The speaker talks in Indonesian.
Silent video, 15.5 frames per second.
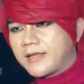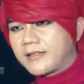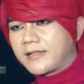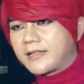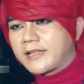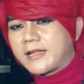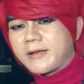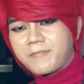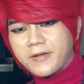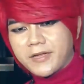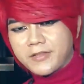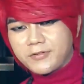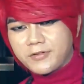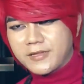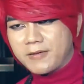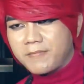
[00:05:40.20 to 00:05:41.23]

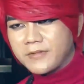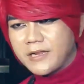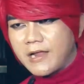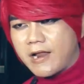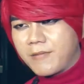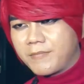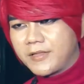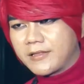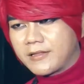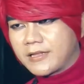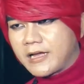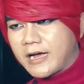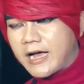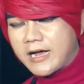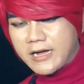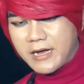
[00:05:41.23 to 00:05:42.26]
pembodohannya bukan berarti
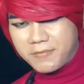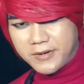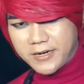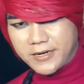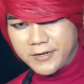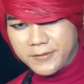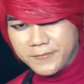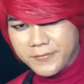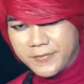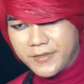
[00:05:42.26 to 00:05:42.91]
kita tidak mempercayai